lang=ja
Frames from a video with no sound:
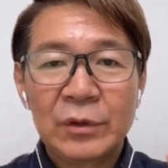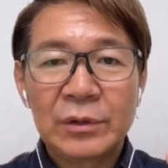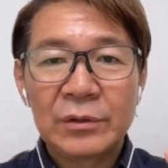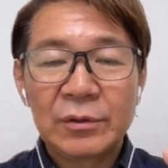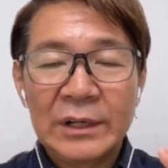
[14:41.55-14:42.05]

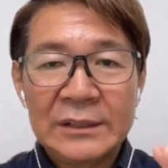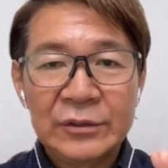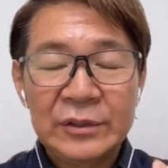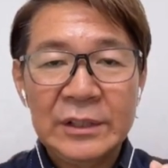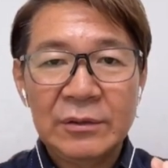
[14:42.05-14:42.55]
それが
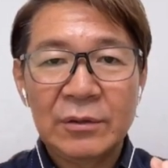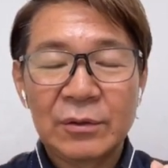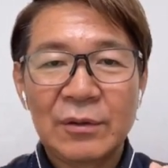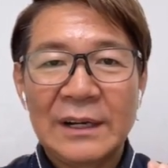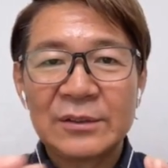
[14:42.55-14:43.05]
好きというこ
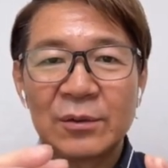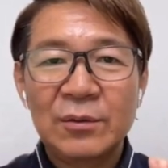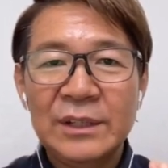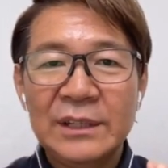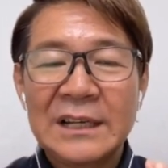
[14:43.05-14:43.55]
とはそ
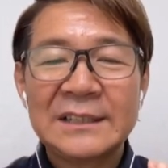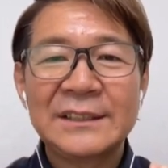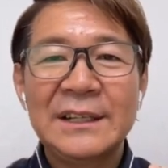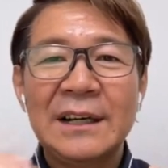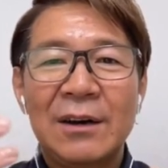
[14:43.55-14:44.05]
こに
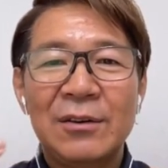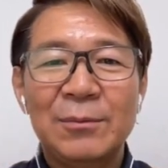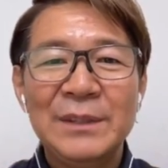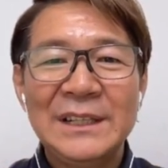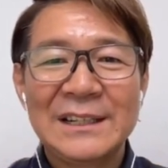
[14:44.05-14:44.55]
達成感を
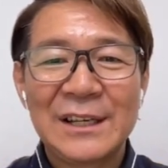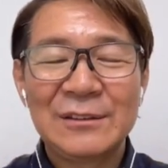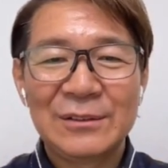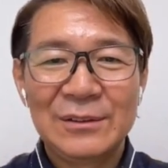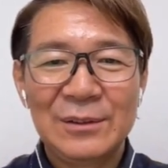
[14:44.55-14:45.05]
見いだせ
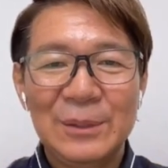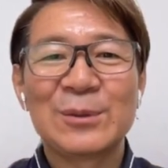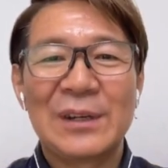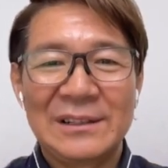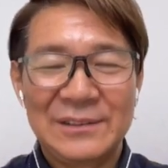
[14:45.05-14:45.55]
るっていう
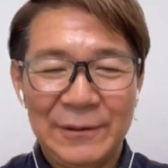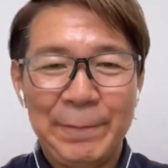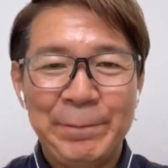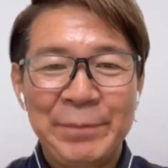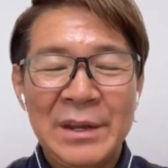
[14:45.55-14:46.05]
ことなんですよ。
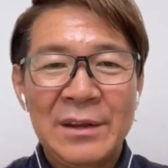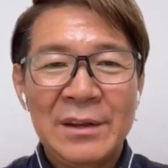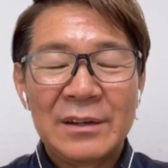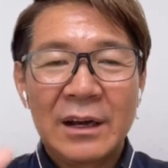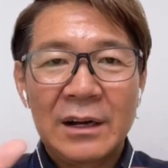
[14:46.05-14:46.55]

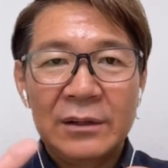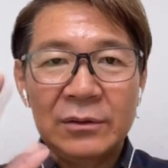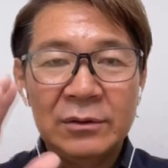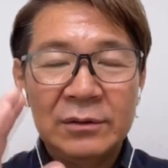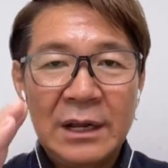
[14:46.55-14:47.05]
だから
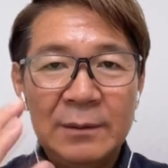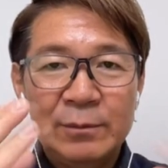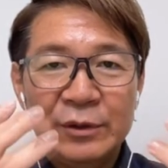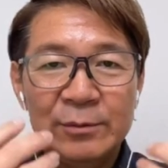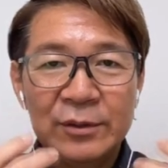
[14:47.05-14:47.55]
脳
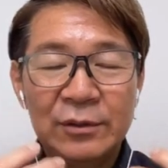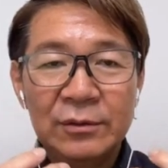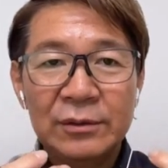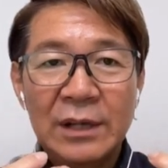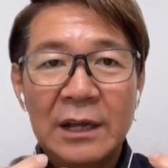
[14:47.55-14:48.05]
タイプ自分の
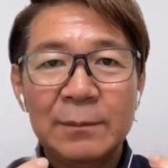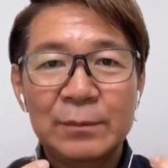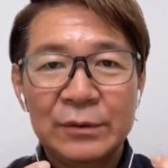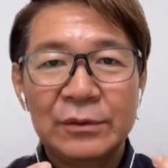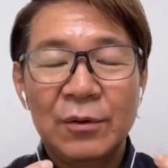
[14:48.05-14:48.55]
脳
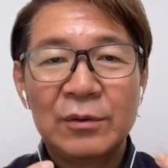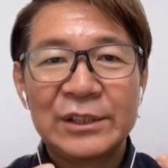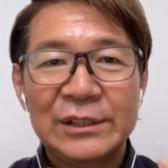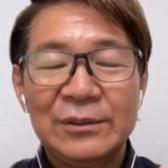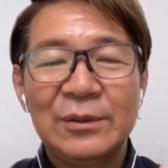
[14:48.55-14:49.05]
タイプを
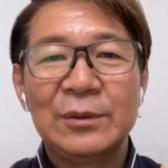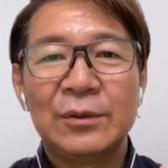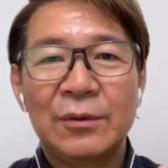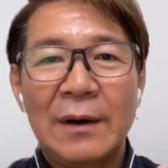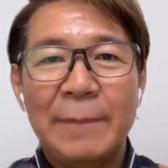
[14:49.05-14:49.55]
知るというこ
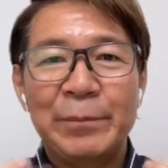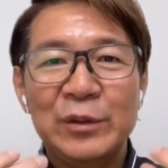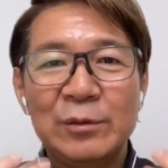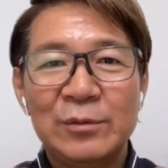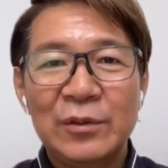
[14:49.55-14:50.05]
とは
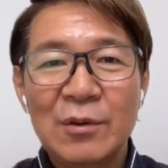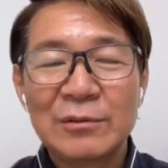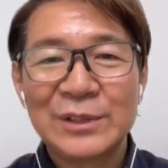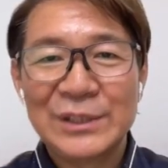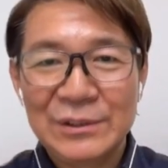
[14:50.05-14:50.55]
自分をよ
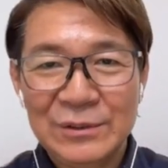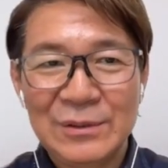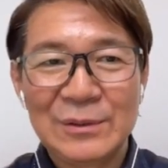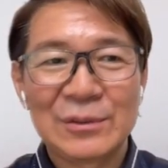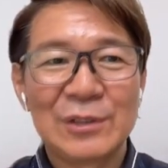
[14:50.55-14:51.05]
く知ると
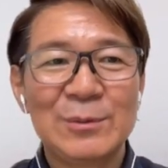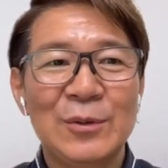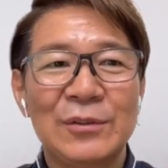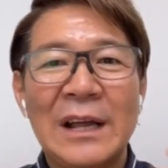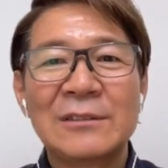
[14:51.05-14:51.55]
いうことに
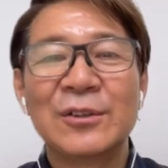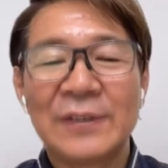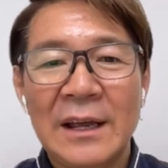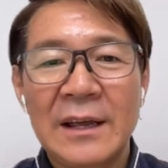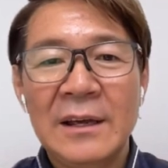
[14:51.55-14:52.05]
もなるの
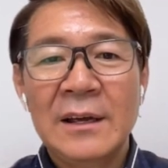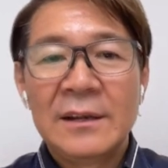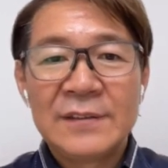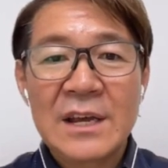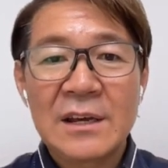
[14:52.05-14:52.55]
で
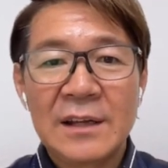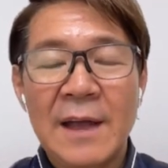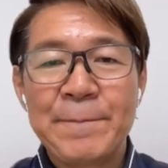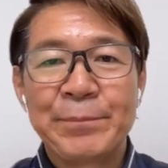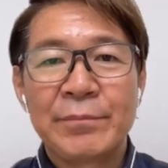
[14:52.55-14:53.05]
是非
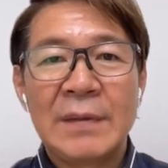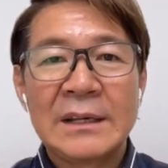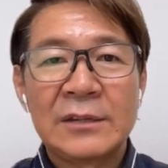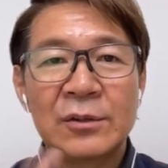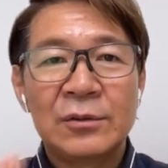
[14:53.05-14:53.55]
ねま
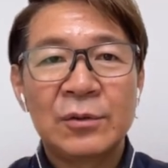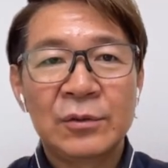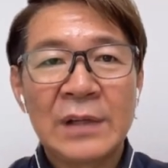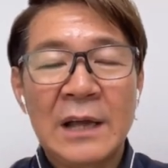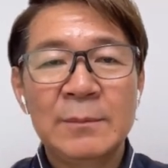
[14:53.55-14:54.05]
だその
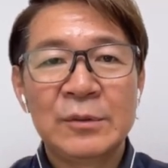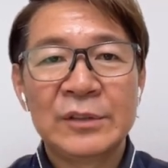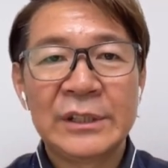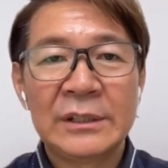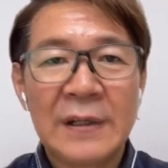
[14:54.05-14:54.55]
脳タイプを
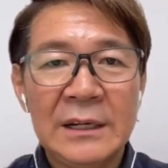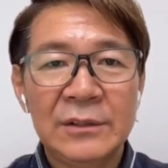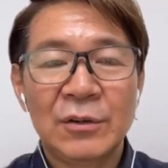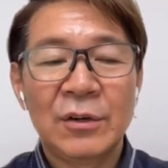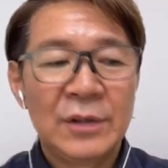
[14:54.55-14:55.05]
しっかり
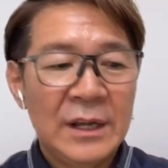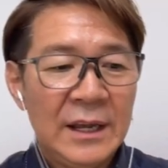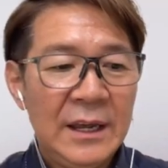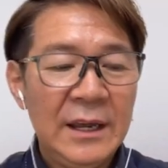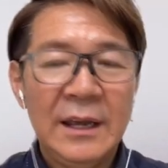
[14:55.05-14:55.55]
と、
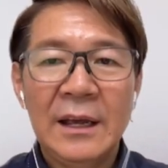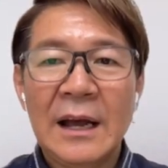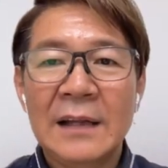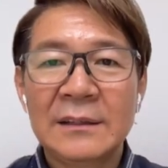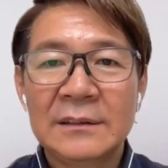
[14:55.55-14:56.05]

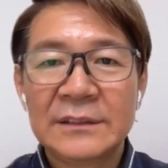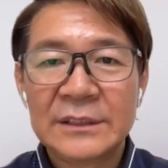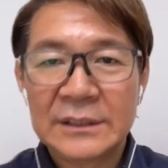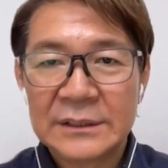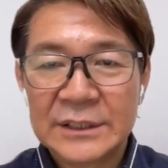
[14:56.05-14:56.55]

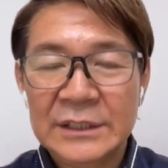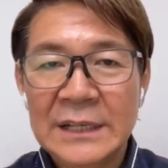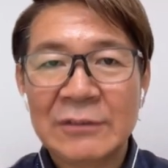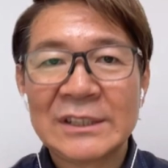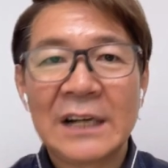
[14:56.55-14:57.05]
えー、診
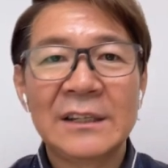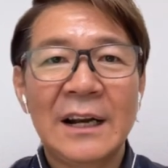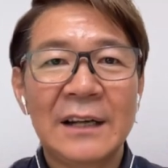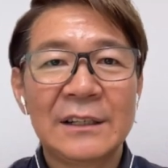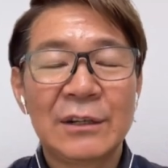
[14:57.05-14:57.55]
断をされて
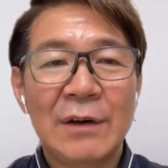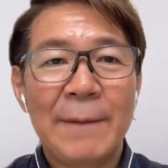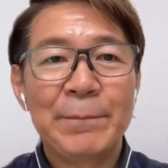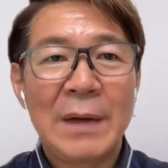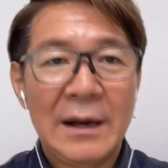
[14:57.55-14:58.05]
ない方は、
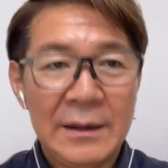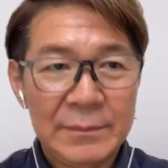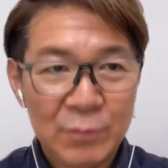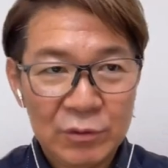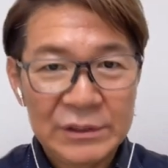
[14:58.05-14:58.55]
まあ、
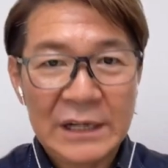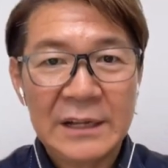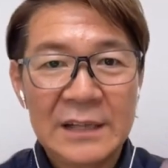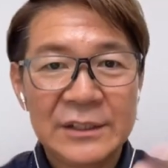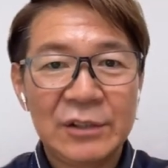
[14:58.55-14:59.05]
僕なり
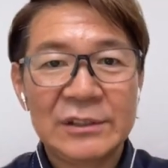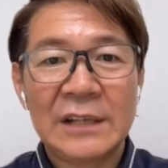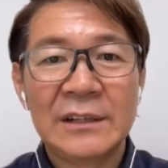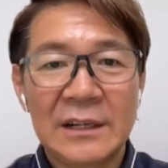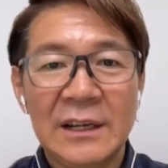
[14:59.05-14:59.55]
ねしおりさ
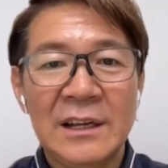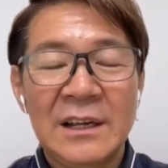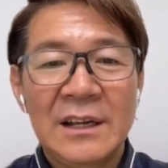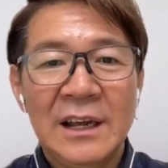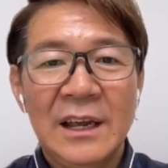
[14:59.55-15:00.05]
んなり、
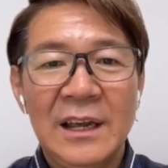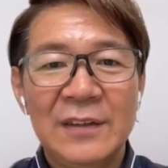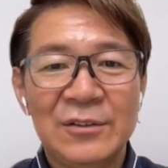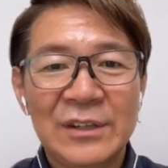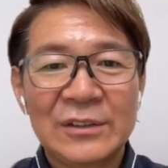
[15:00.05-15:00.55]
えー、
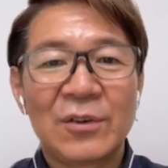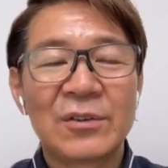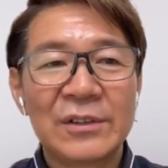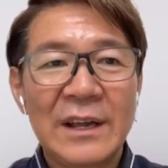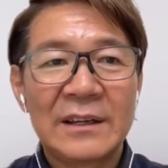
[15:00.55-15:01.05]
いろんなとこ
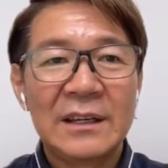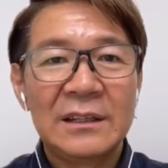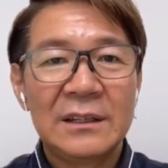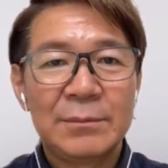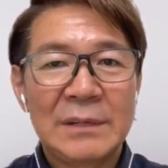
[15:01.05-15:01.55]
ろで
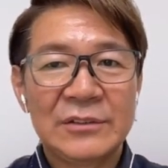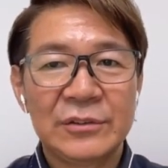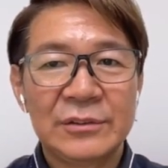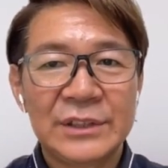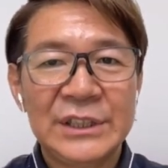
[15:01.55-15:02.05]
ま
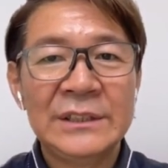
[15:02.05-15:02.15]
ず診